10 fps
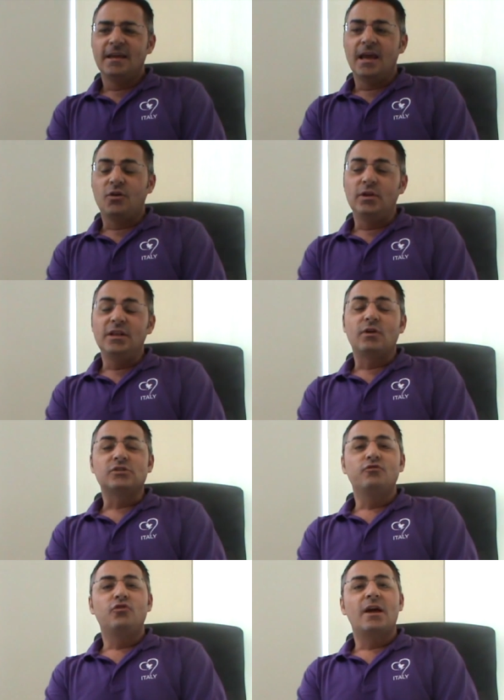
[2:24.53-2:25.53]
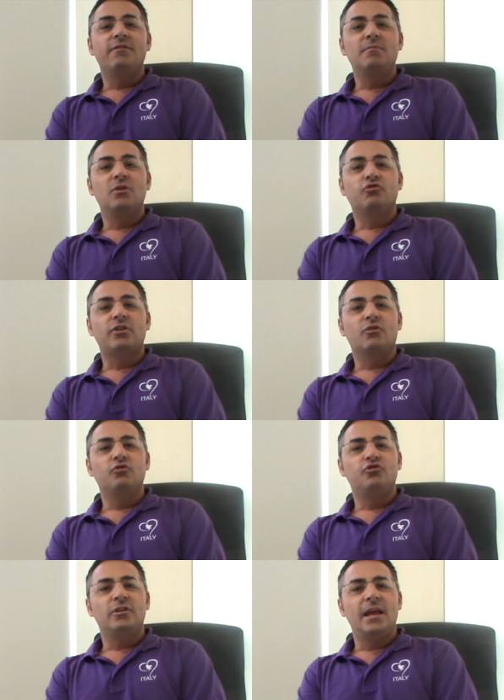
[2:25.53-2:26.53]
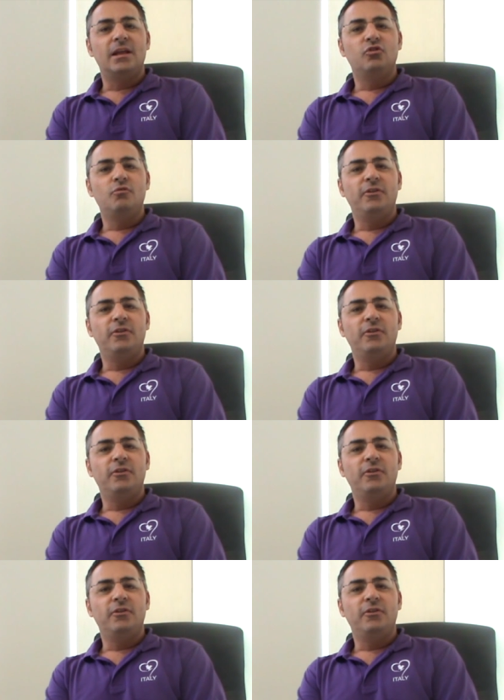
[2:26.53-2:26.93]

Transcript: e quindi questo Forever me lo sta concedendo,